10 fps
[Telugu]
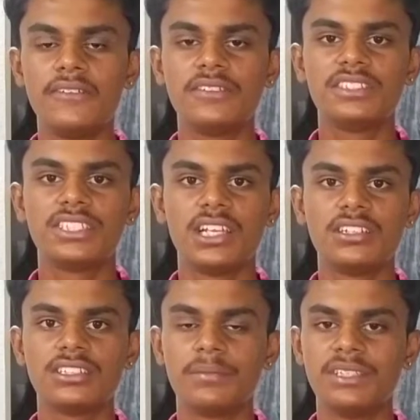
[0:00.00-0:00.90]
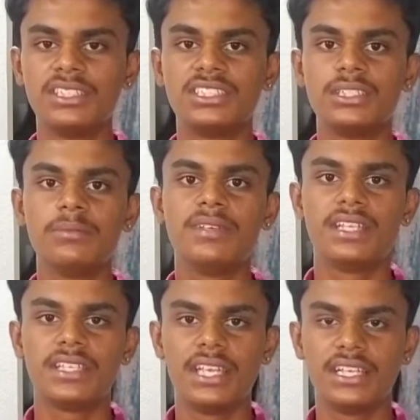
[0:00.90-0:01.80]
లైఫ్ స్టైల్కి సంబంధించి
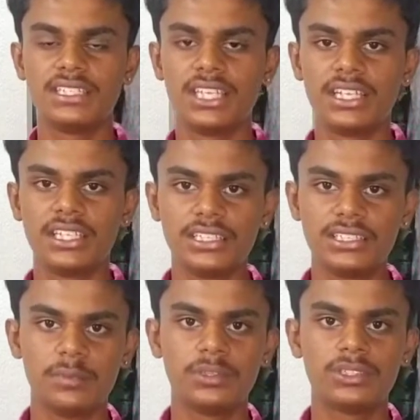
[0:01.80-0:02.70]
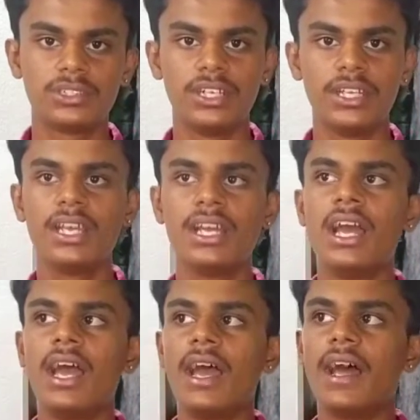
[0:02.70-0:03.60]
మీరైతే హెయిర్ స్టైల్ అయితే చేయించుకోండి
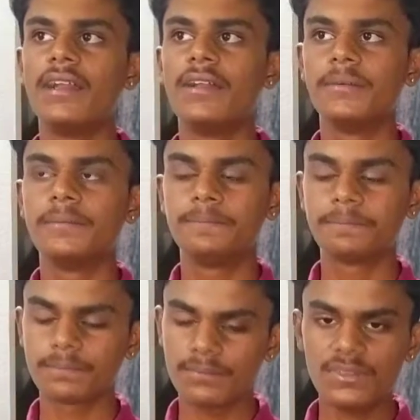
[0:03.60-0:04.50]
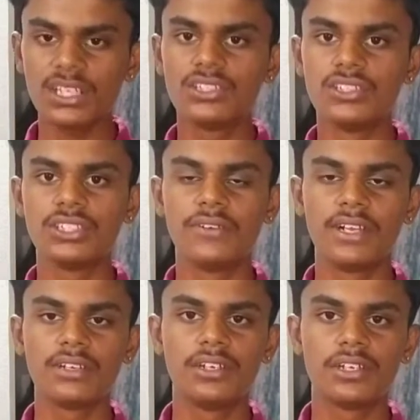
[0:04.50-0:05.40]
అండ్ చూసే
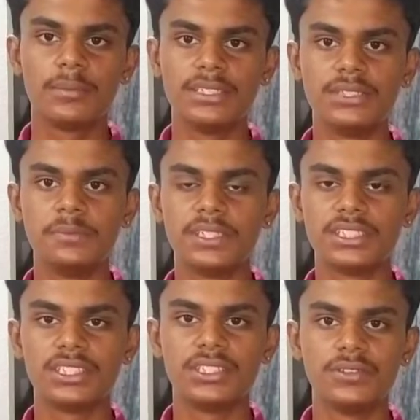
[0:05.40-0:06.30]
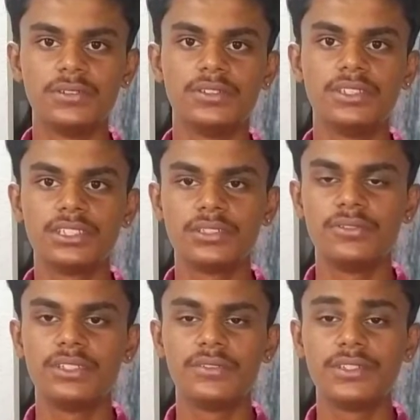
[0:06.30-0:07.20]
వాళ్ళకు కూడా మంచి ఇంప్రెషన్ అయితే ఉంటుంది సో
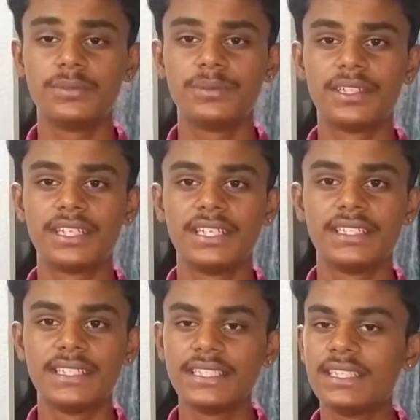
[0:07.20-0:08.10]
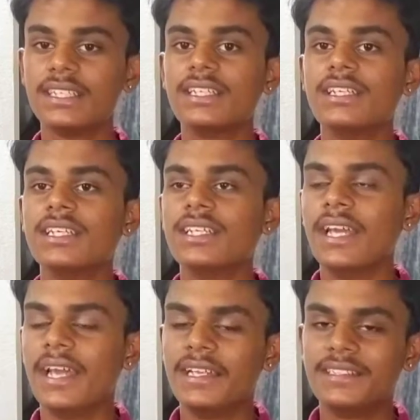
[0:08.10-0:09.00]
వింత వింత ప్రయోగాలు అయితే
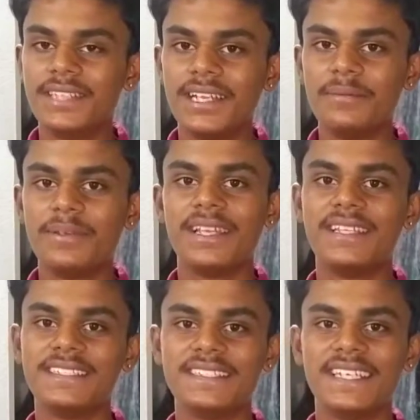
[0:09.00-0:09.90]
హెయిర్ స్టైల్ మీద అయితే